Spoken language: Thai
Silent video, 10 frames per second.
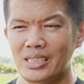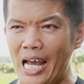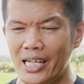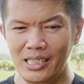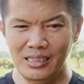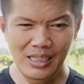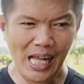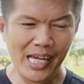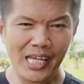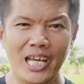ทัก
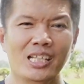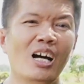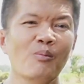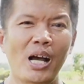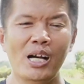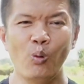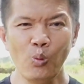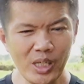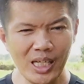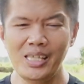ไลน์แอดเข้ามา
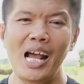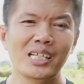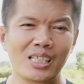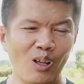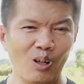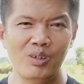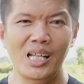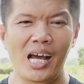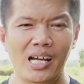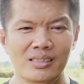คุยกันได้ตลอดเว
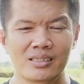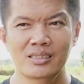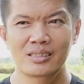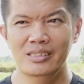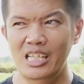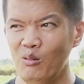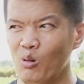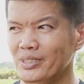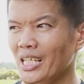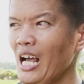ลาเดี๋ยวผ
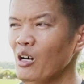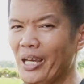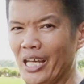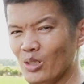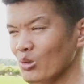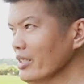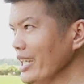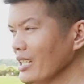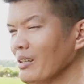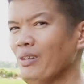มจะเล่าแผนธุร
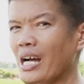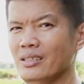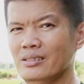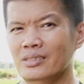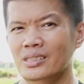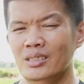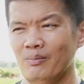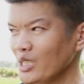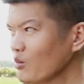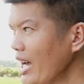กิจให้ฟัง
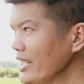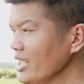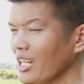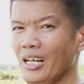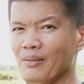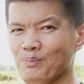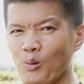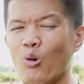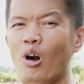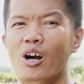ปัจจุบันนี้ก็
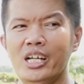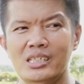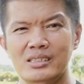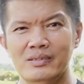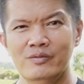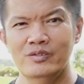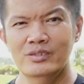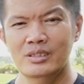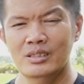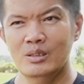ปลูกอ้อย
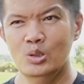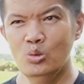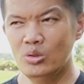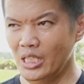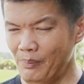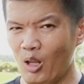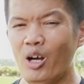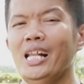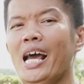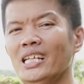อยู่เกือบ100 ไร่